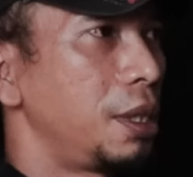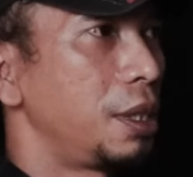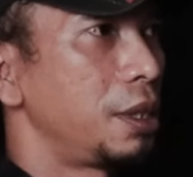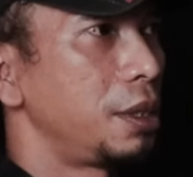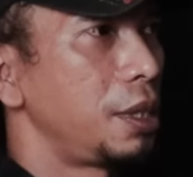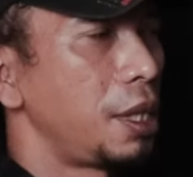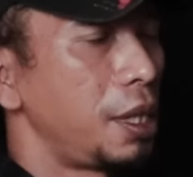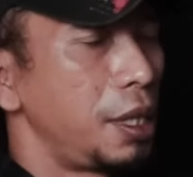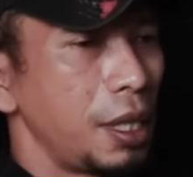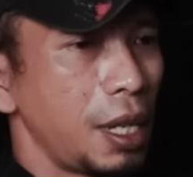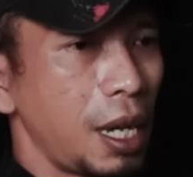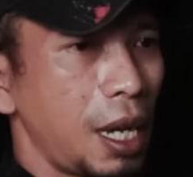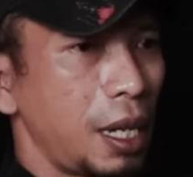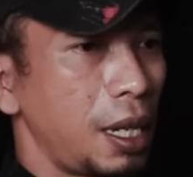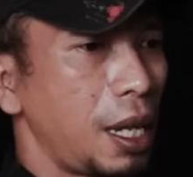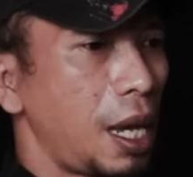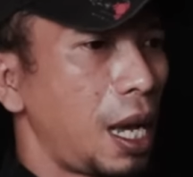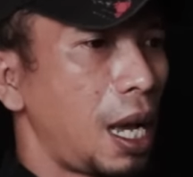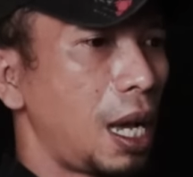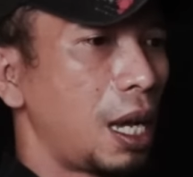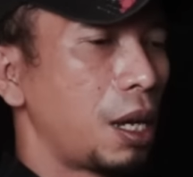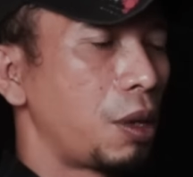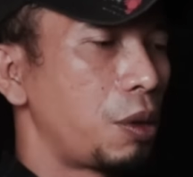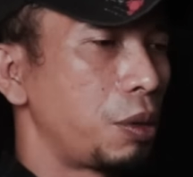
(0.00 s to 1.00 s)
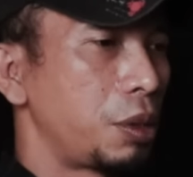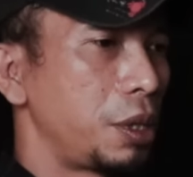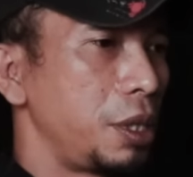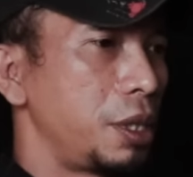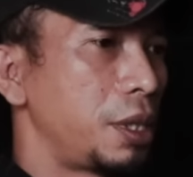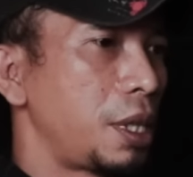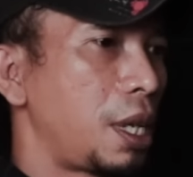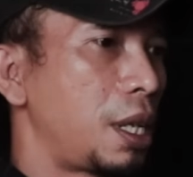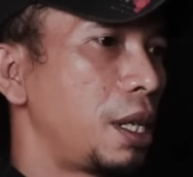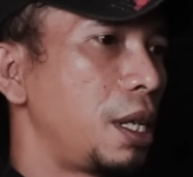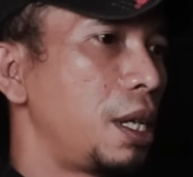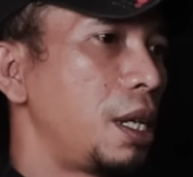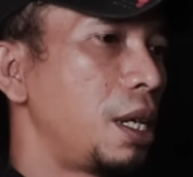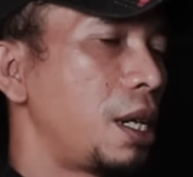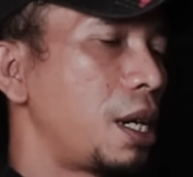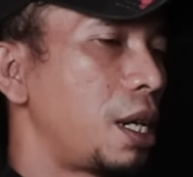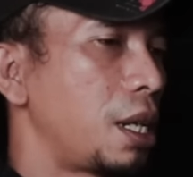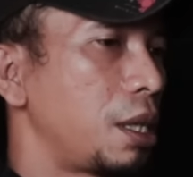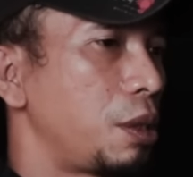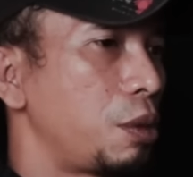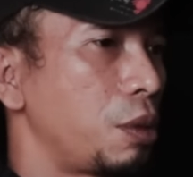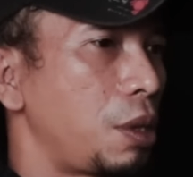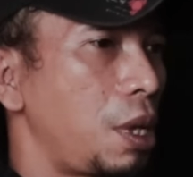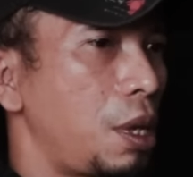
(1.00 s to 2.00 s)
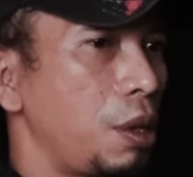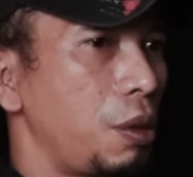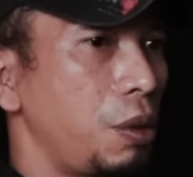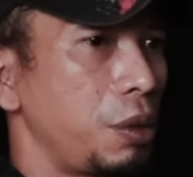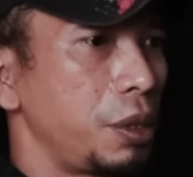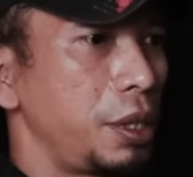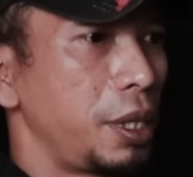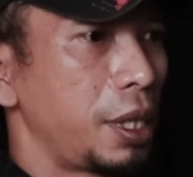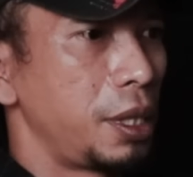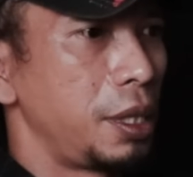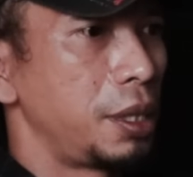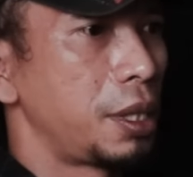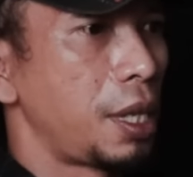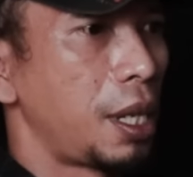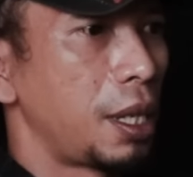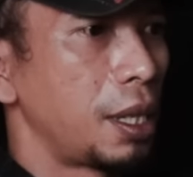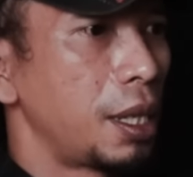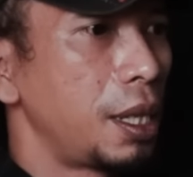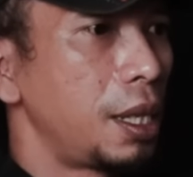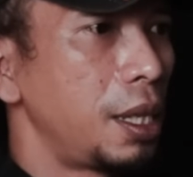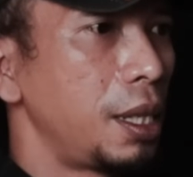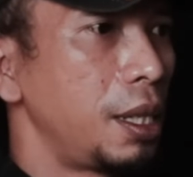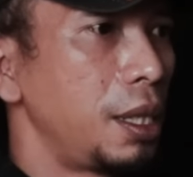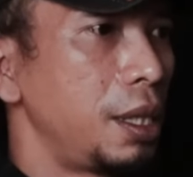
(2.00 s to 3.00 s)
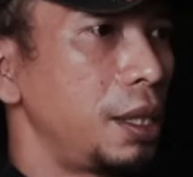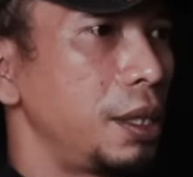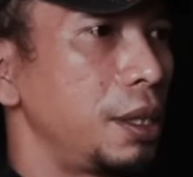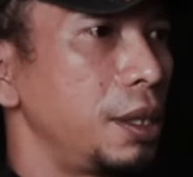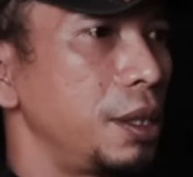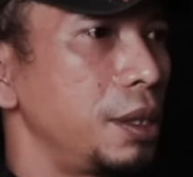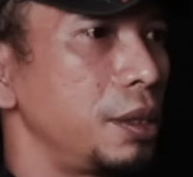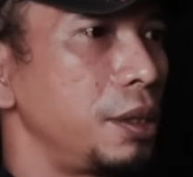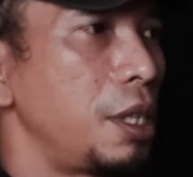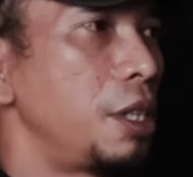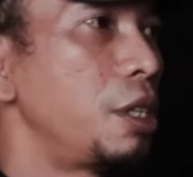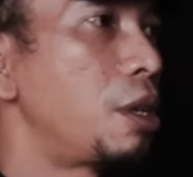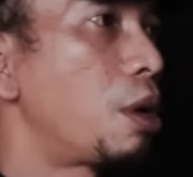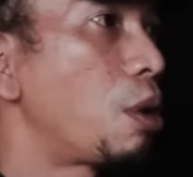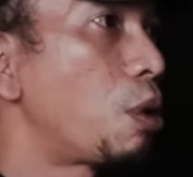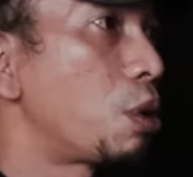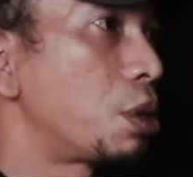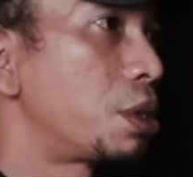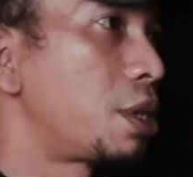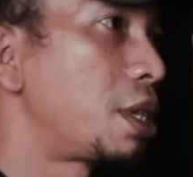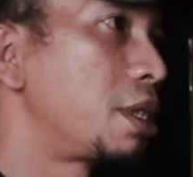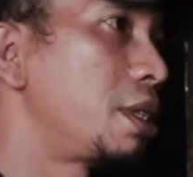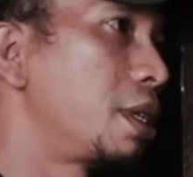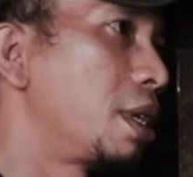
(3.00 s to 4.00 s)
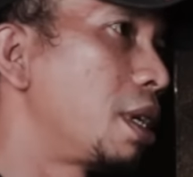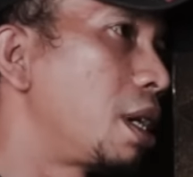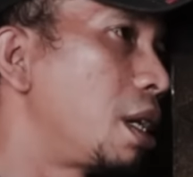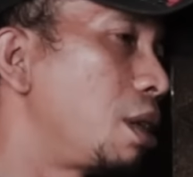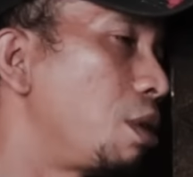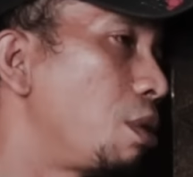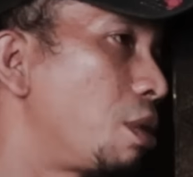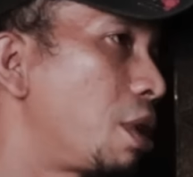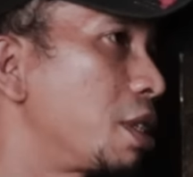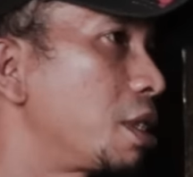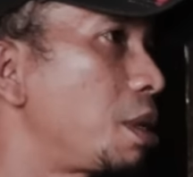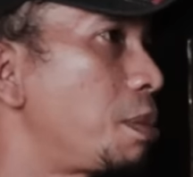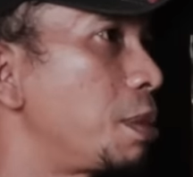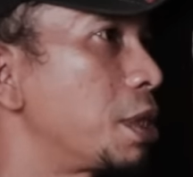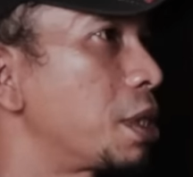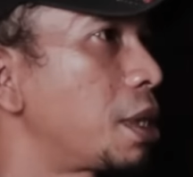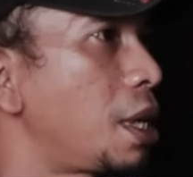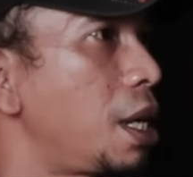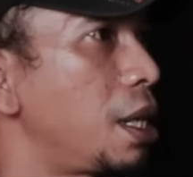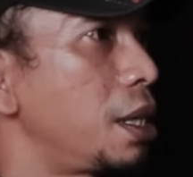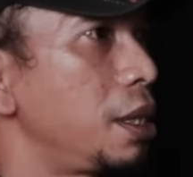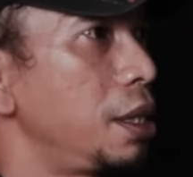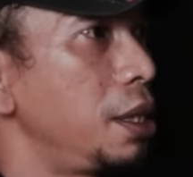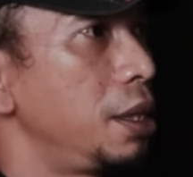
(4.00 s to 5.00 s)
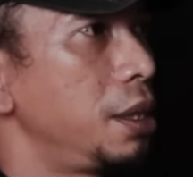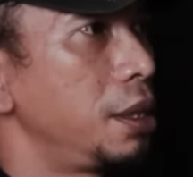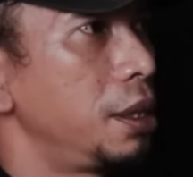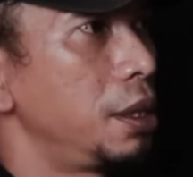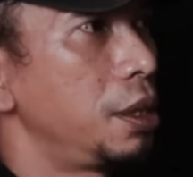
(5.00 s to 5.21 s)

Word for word: Jadi nggak ada angkot di sana, nggak ada tukang ojek di sana. Jadi los aja, nggak ada orang sama sekali.